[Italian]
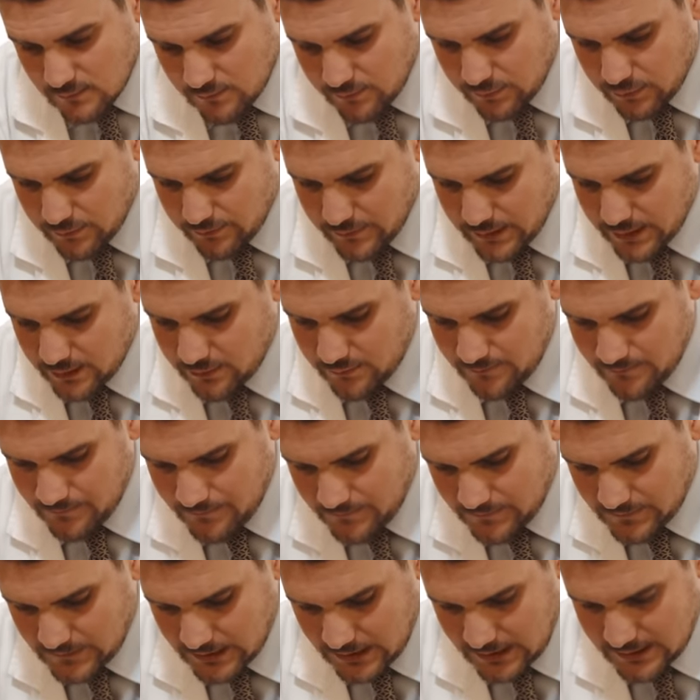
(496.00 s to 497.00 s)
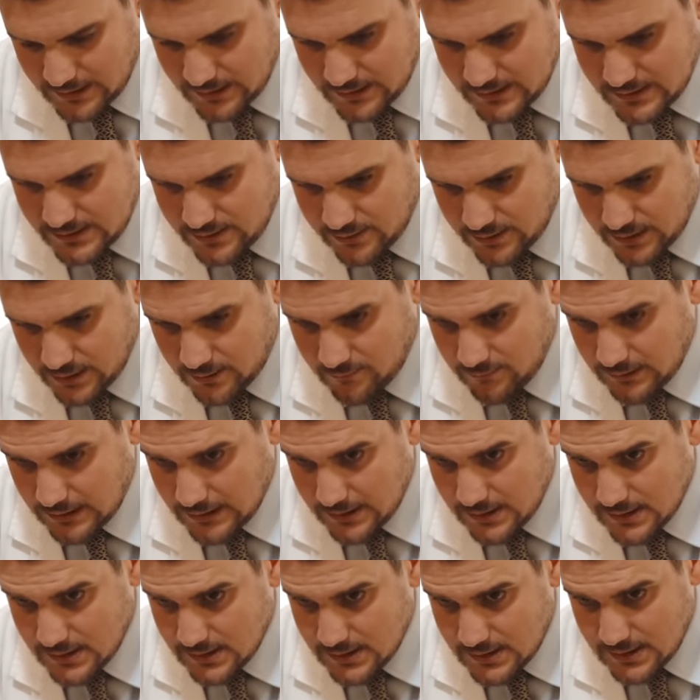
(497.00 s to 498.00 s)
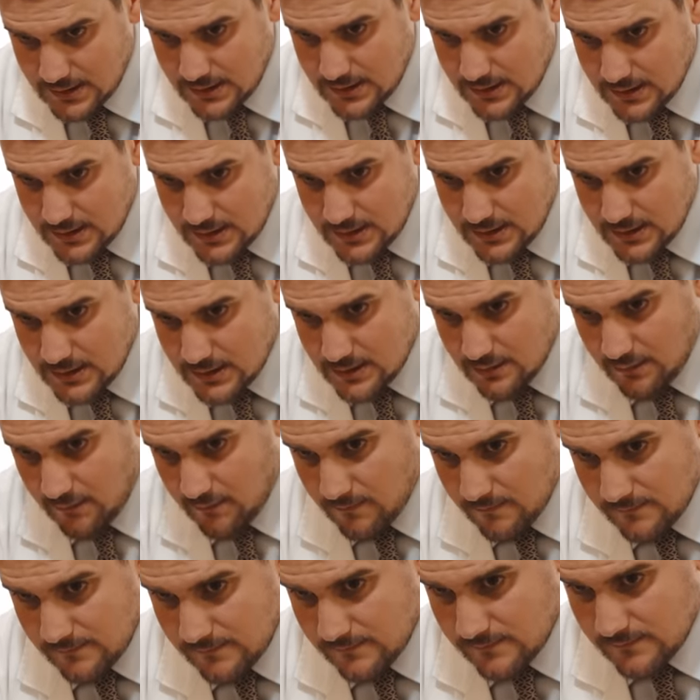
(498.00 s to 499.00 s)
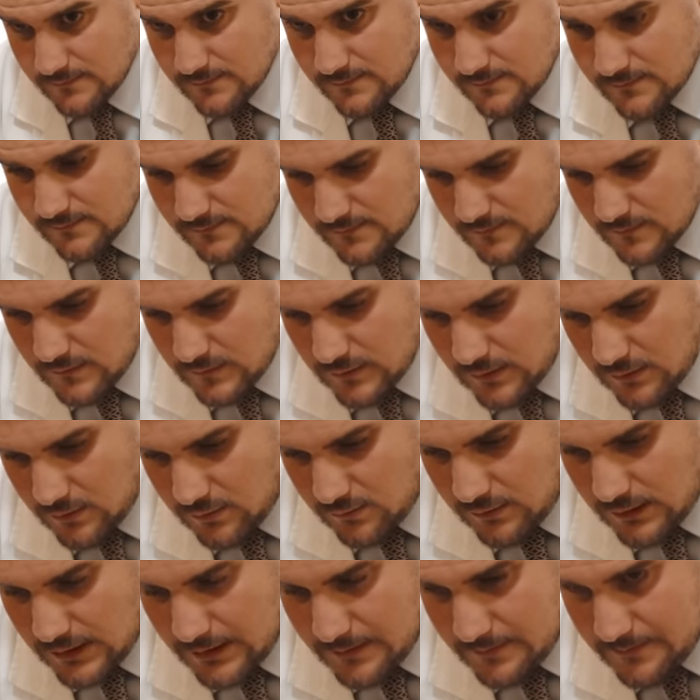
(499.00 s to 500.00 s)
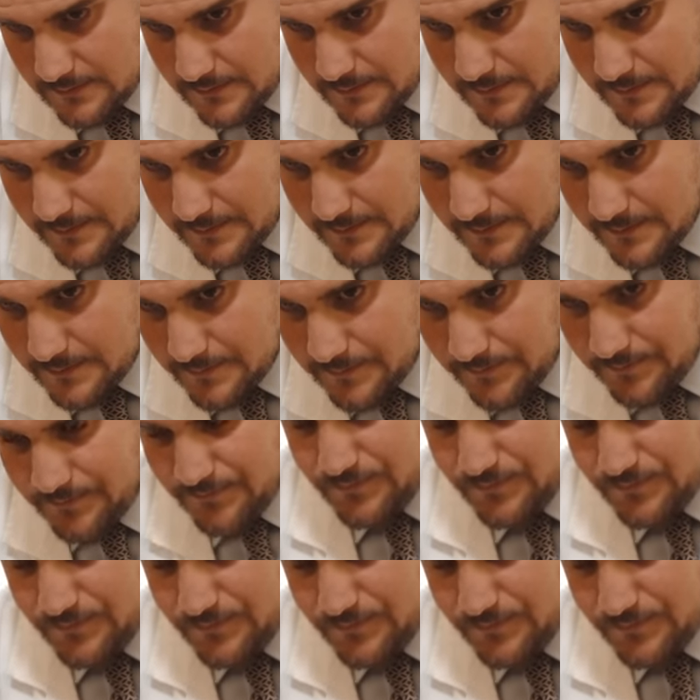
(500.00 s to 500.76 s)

un po' meno hai tensione qua no qua sì